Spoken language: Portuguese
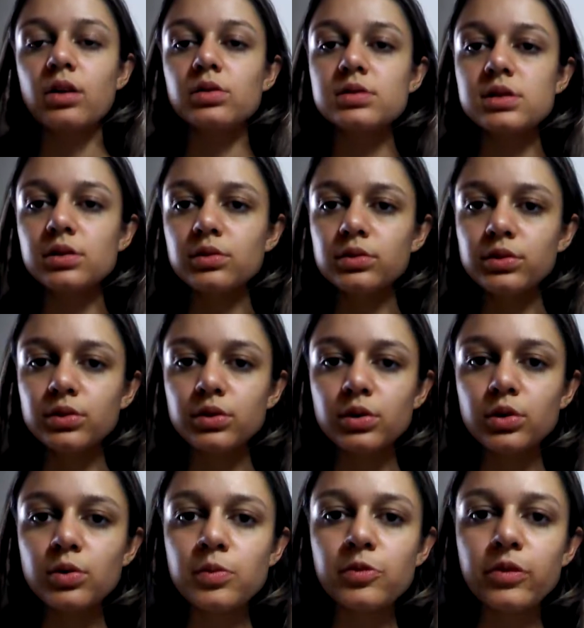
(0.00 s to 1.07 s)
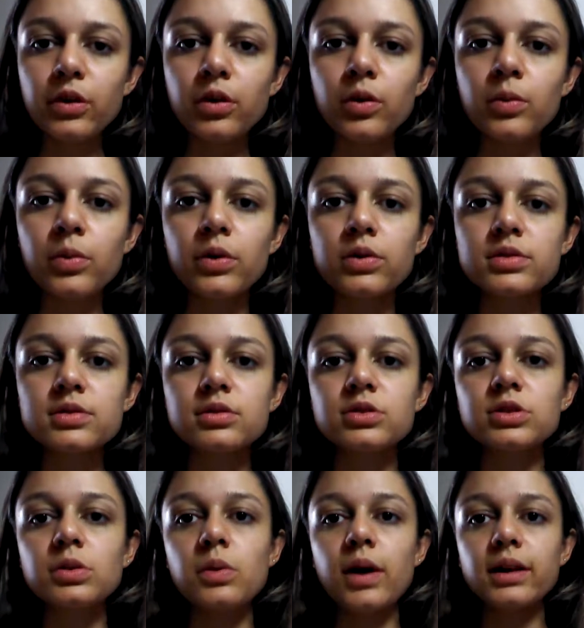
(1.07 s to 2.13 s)
O segundo grupo foi composto
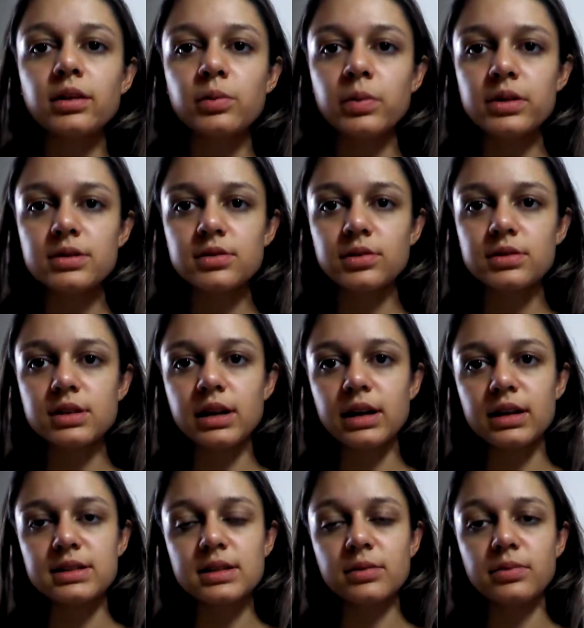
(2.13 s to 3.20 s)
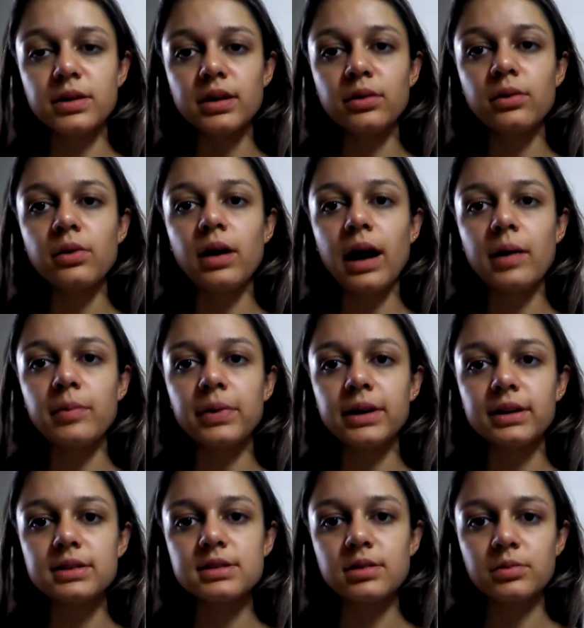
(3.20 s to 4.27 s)
de quatro pessoas que receberam
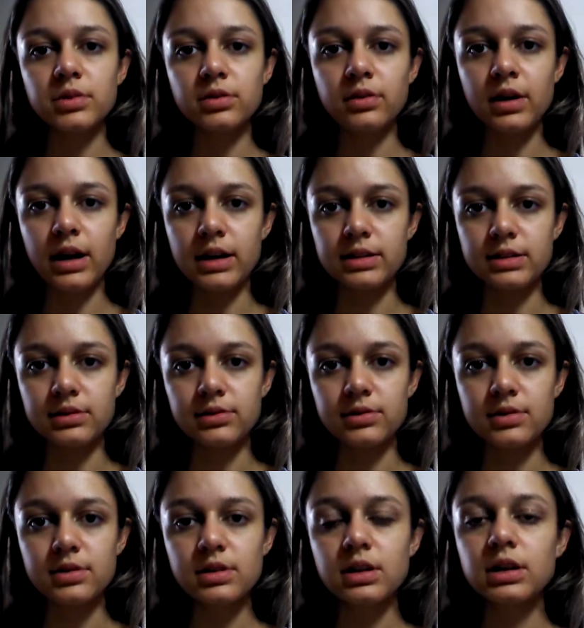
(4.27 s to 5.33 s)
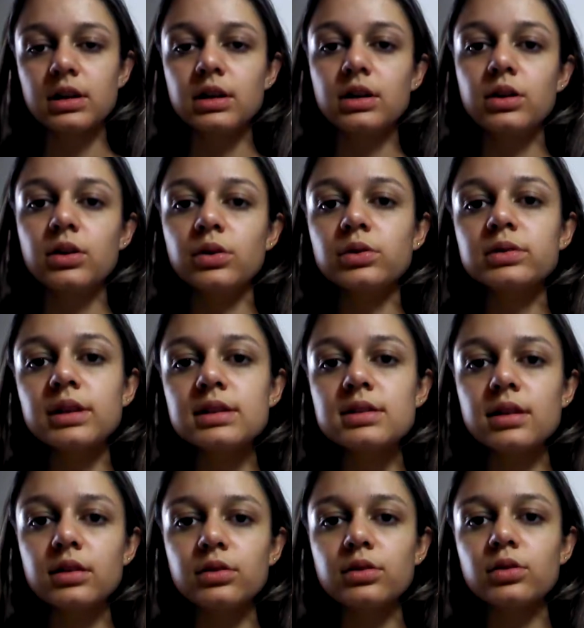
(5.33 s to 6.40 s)
apenas aminoácidos. O
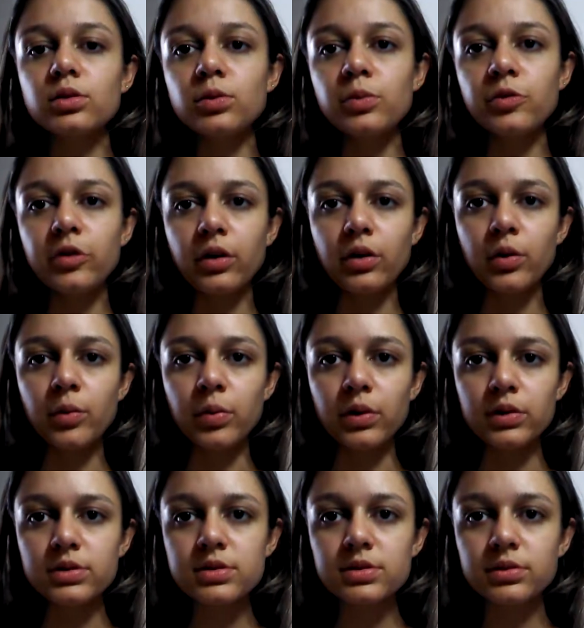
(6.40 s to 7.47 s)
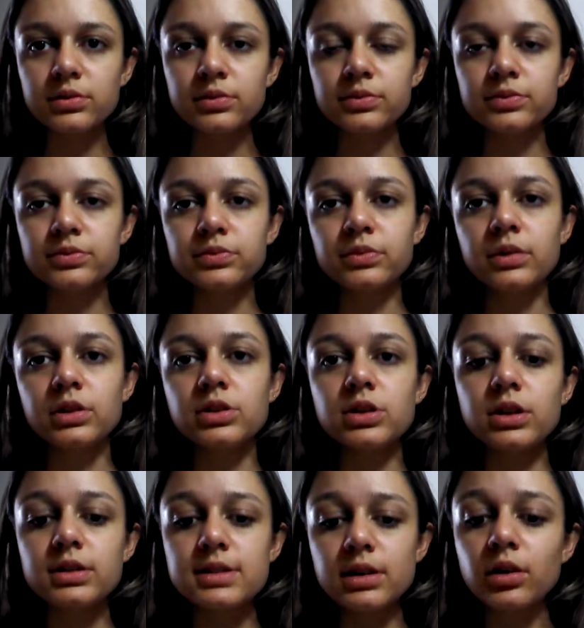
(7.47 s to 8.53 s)
terceiro grupo foi composto
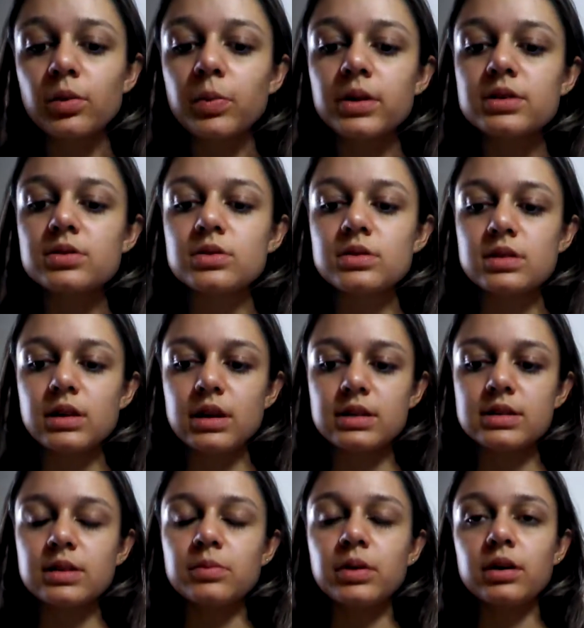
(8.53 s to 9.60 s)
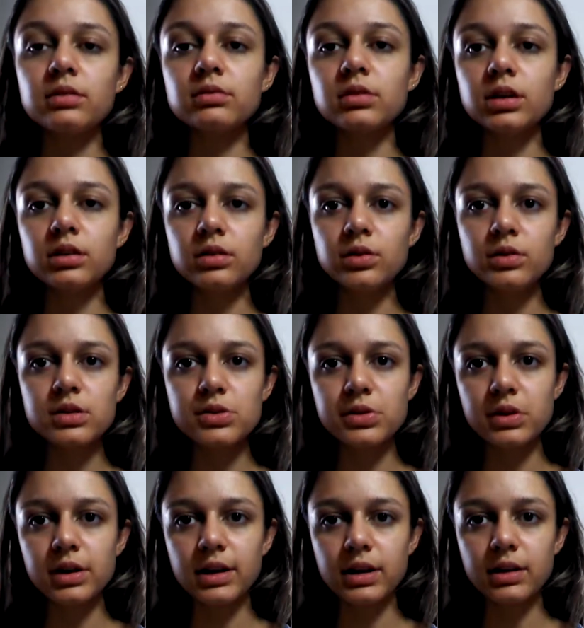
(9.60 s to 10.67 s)
de cinco pessoas que receberam tanto
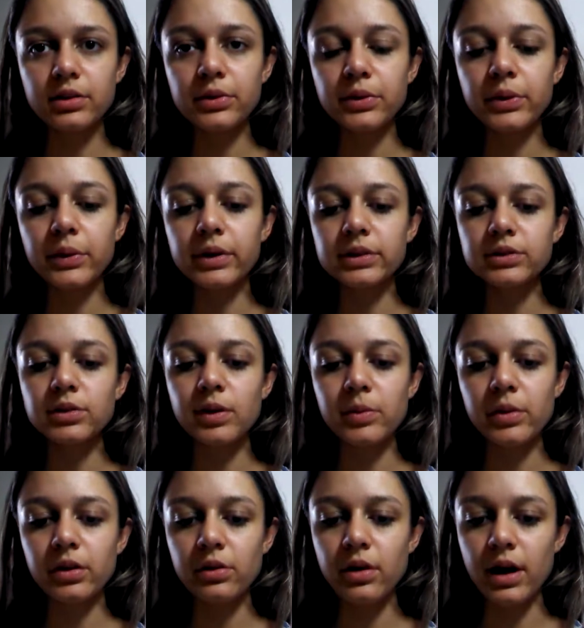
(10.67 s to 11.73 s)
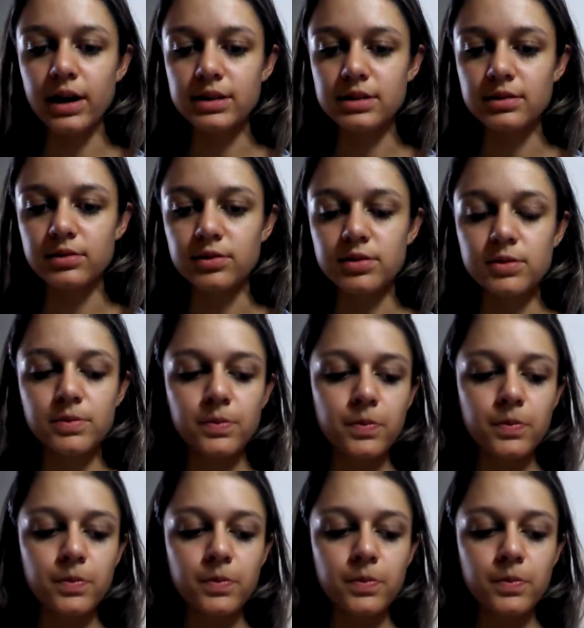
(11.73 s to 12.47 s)
insulina quanto aminoácidos.